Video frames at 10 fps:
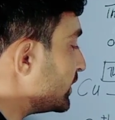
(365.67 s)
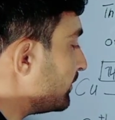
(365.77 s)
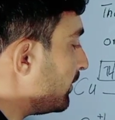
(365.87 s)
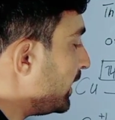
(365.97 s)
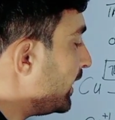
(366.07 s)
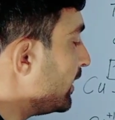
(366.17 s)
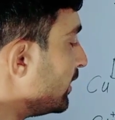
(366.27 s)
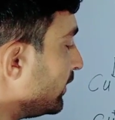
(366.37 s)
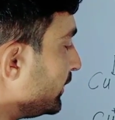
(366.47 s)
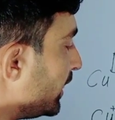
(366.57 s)
स्टेट में भी
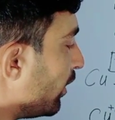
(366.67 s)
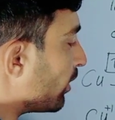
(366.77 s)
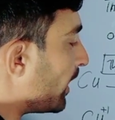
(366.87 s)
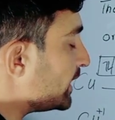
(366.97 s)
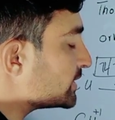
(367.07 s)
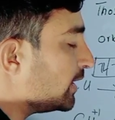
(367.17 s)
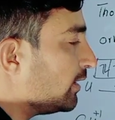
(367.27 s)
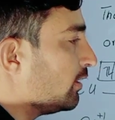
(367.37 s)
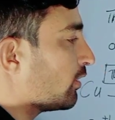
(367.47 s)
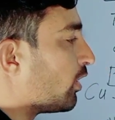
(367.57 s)
डी
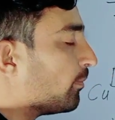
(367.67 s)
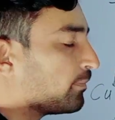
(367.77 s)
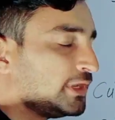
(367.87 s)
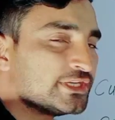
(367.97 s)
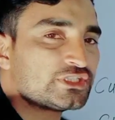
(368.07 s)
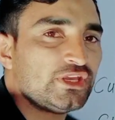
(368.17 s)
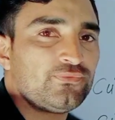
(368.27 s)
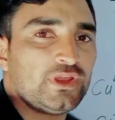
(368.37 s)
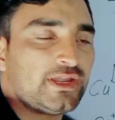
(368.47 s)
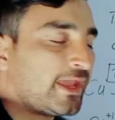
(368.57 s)
ऑर्बिटल कंप्लीटली
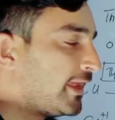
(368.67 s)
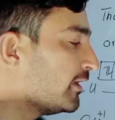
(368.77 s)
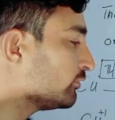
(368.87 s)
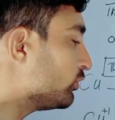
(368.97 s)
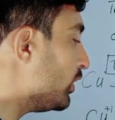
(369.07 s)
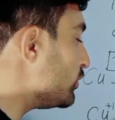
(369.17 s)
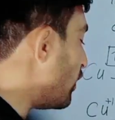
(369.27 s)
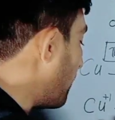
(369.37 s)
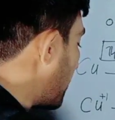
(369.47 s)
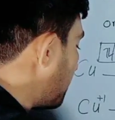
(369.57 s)
फील्ड है तो ये
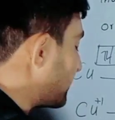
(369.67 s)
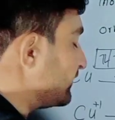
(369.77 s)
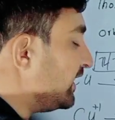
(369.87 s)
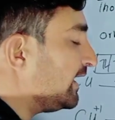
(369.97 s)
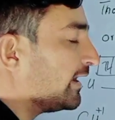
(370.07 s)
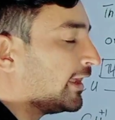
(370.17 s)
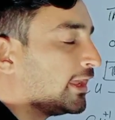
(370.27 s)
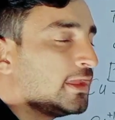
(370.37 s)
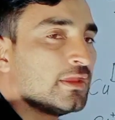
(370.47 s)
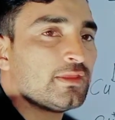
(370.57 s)
जो हमारे पास जिंक है
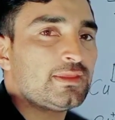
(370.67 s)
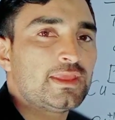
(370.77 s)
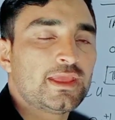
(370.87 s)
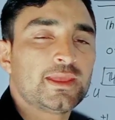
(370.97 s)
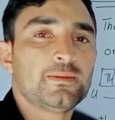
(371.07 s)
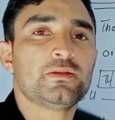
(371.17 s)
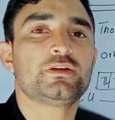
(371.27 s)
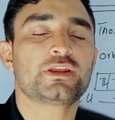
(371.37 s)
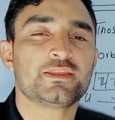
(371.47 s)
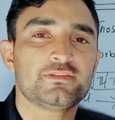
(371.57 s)
ये
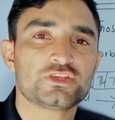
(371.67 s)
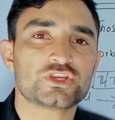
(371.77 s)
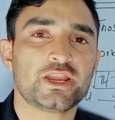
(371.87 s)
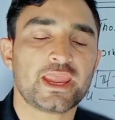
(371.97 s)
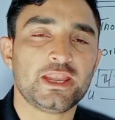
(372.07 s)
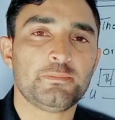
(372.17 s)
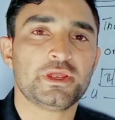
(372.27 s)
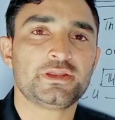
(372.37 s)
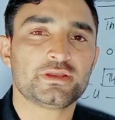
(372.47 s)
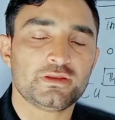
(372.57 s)
ट्रांजिशन
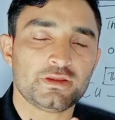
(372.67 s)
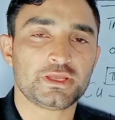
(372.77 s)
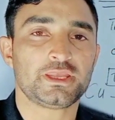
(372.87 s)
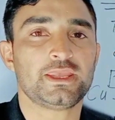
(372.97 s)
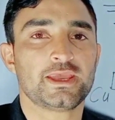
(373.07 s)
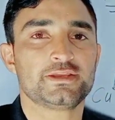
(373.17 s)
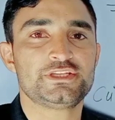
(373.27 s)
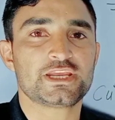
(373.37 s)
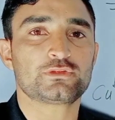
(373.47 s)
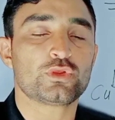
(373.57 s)
एलिमेंट नहीं है
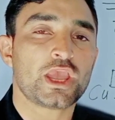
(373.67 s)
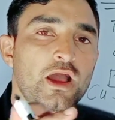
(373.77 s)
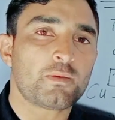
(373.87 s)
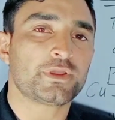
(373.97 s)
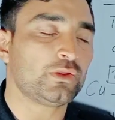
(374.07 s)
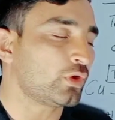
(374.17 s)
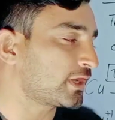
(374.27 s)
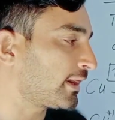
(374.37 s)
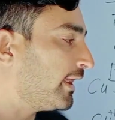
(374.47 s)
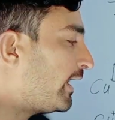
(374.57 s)
ठीक है तो ये आपने नोट
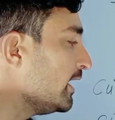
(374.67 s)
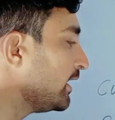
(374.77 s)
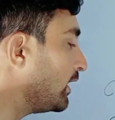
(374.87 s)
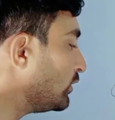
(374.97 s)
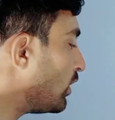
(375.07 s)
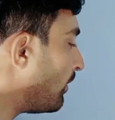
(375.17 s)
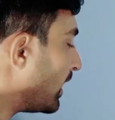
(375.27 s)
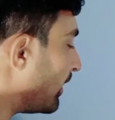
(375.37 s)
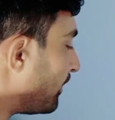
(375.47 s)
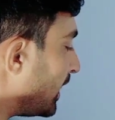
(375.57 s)
करना है कि जो
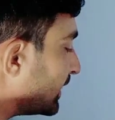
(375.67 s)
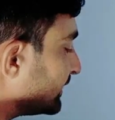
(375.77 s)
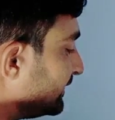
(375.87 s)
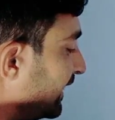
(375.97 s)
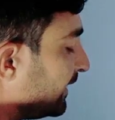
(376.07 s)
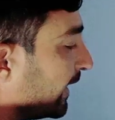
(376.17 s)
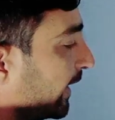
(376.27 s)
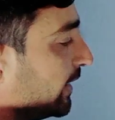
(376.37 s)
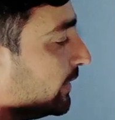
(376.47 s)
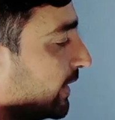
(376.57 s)
हमारे पास जिंक है
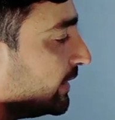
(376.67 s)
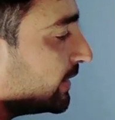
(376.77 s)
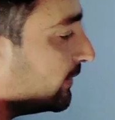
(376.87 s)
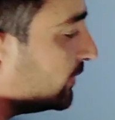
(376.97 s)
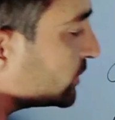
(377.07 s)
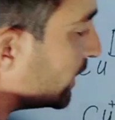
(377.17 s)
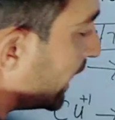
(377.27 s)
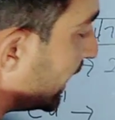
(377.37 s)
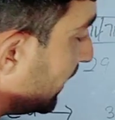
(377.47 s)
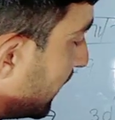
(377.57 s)
ये ट्रांजिशन
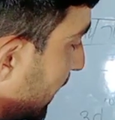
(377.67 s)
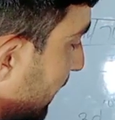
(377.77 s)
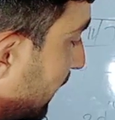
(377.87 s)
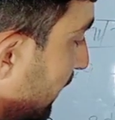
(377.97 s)
एलिमेंट